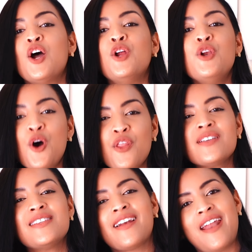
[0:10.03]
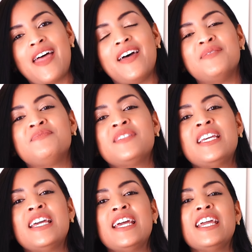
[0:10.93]
no decir nada
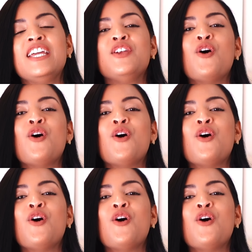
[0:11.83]
y